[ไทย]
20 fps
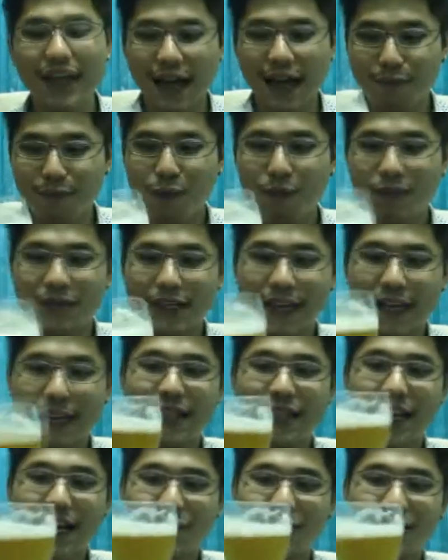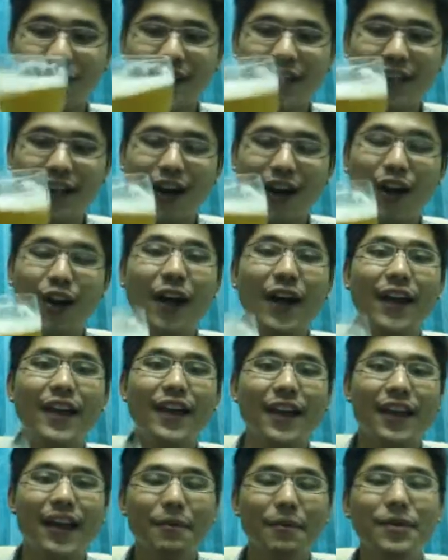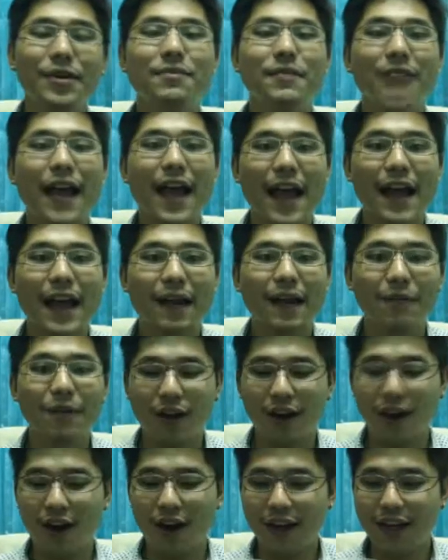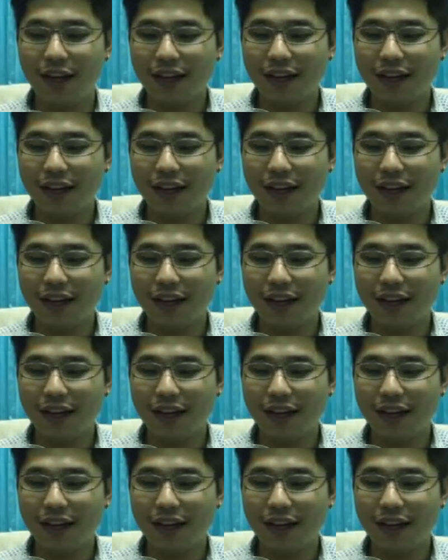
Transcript: นะครับผมเชียร์ตัวนี้ก็อร่อยดีนะครับดื่มง่ายนะครับแล้วก็